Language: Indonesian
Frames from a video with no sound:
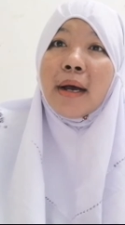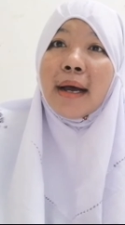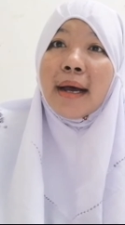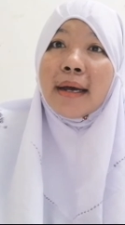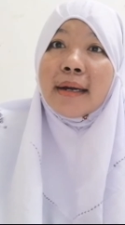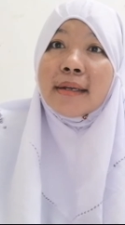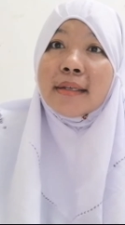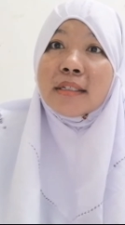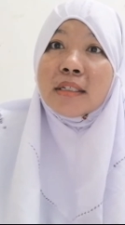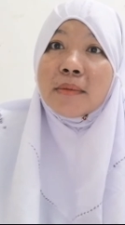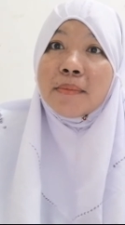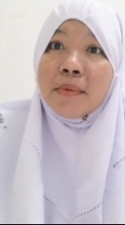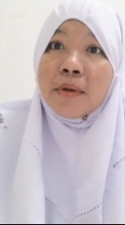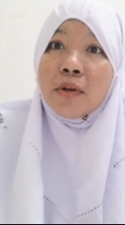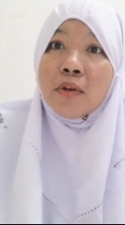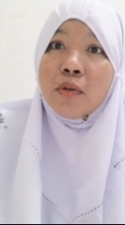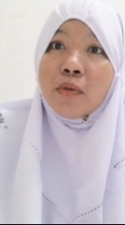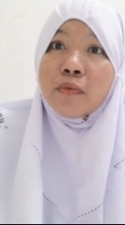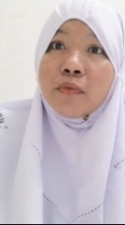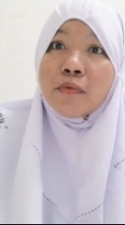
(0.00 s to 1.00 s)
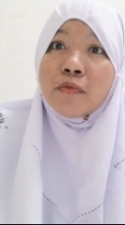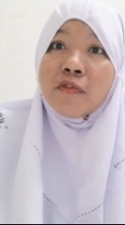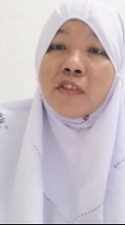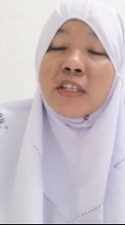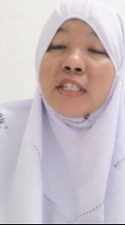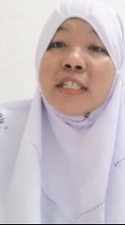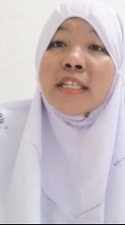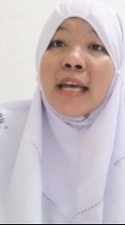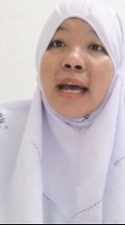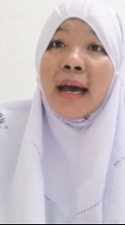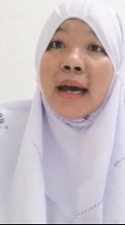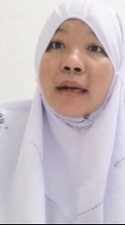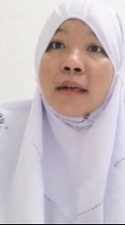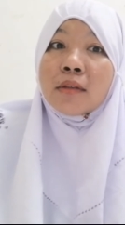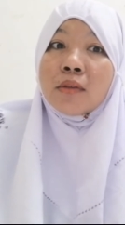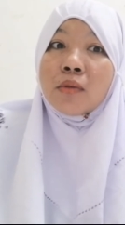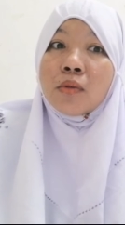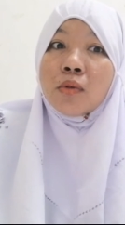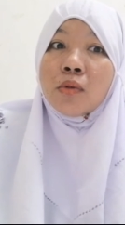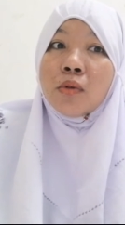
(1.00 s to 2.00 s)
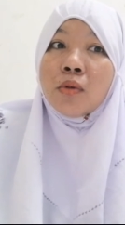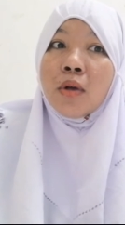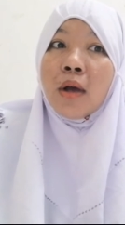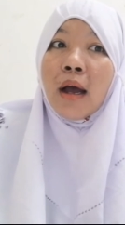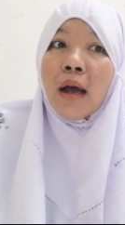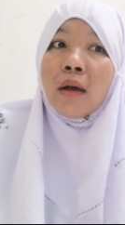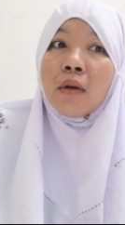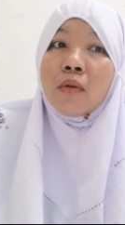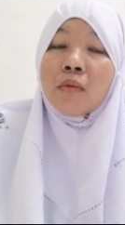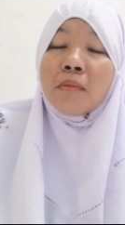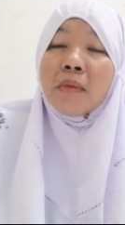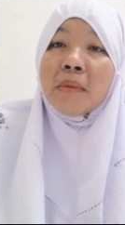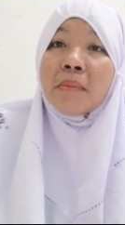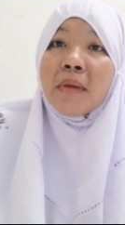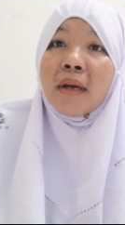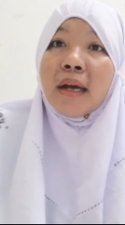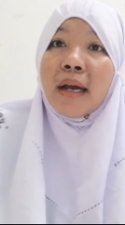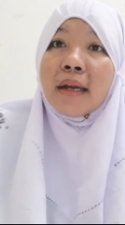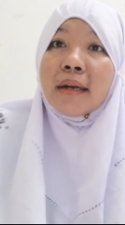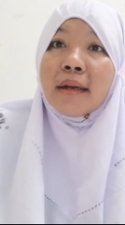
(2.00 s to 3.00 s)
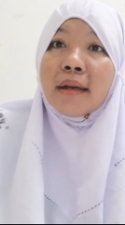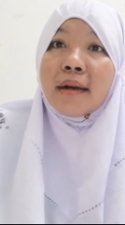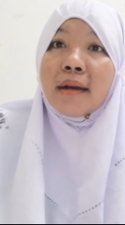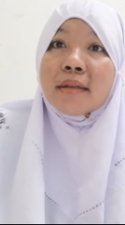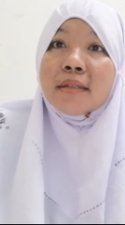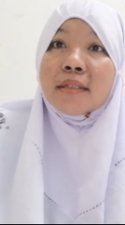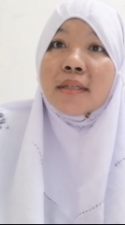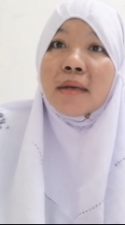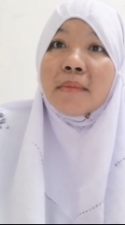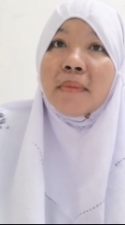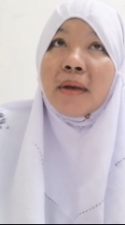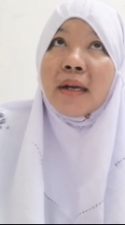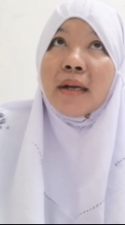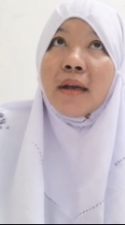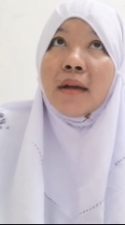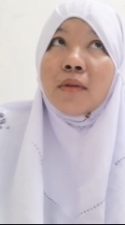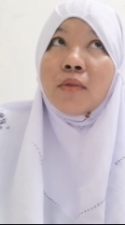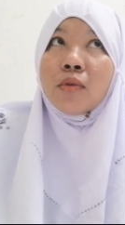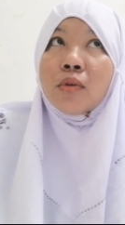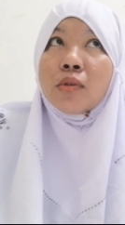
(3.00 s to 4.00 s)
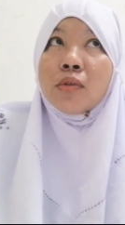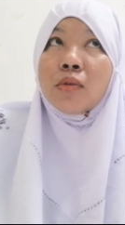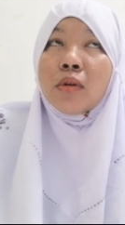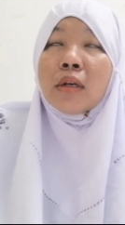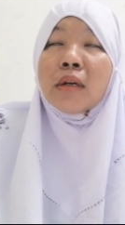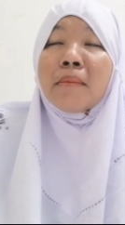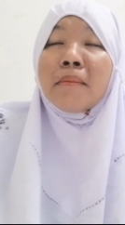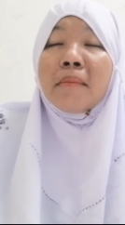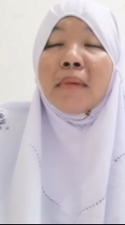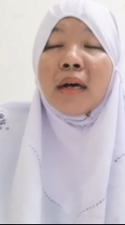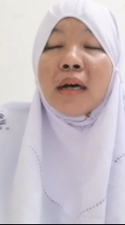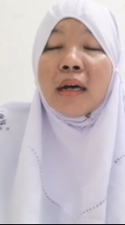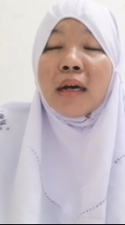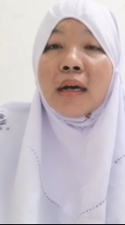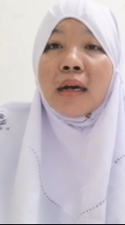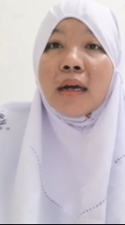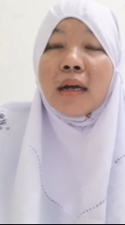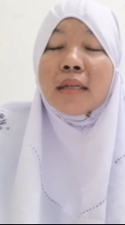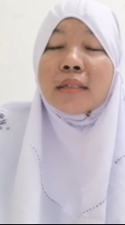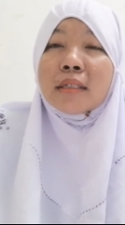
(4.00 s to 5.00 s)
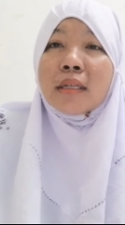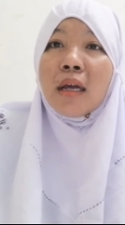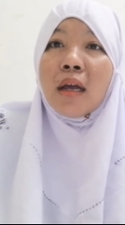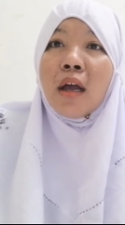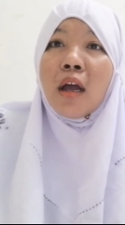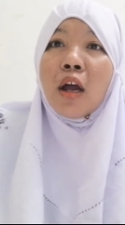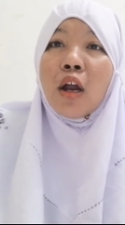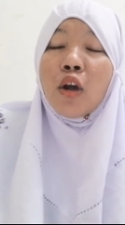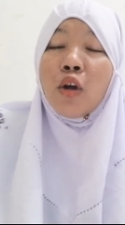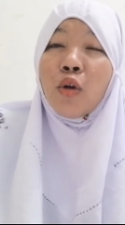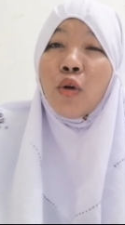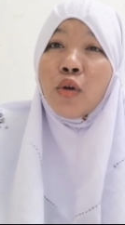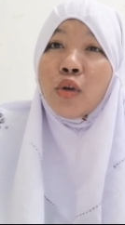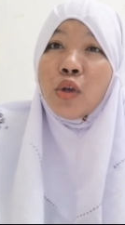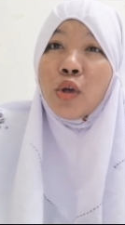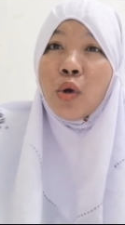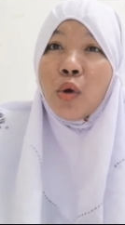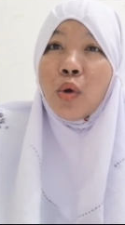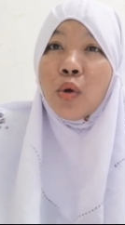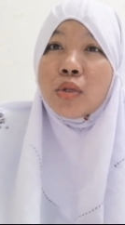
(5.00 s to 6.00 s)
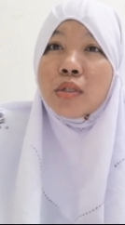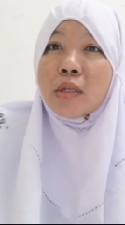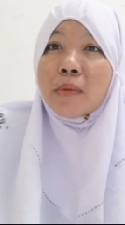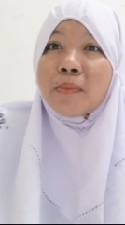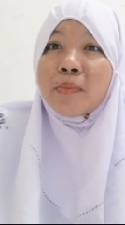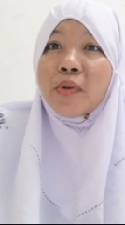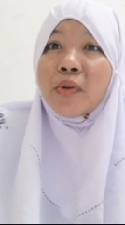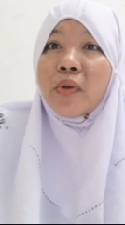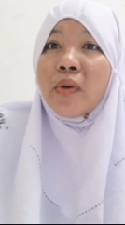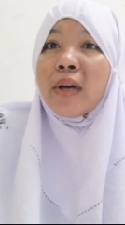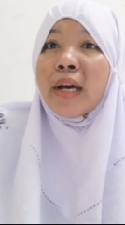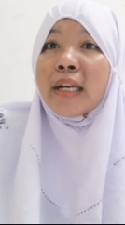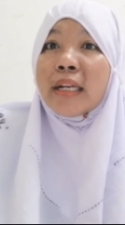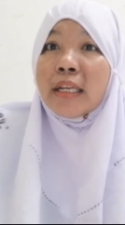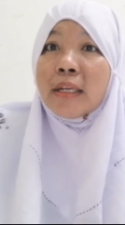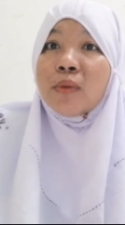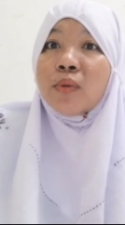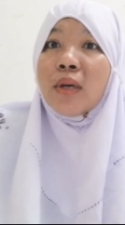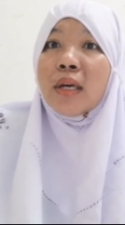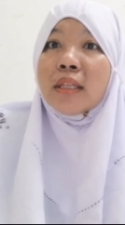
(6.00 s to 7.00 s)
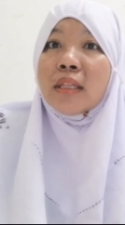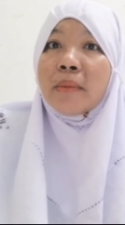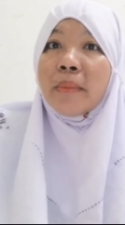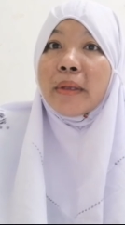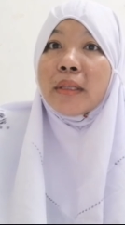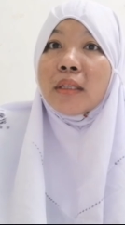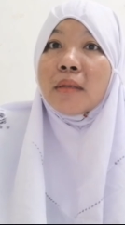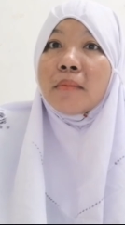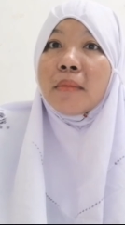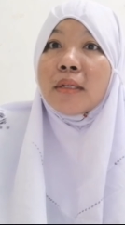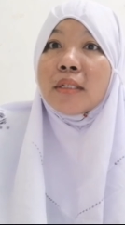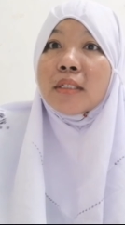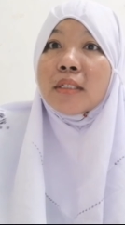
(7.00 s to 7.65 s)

dua hari sebelum VCR itu aku memang ada rasa badanku itu lemas, loyo, sempoyongan gitu ya teman-teman.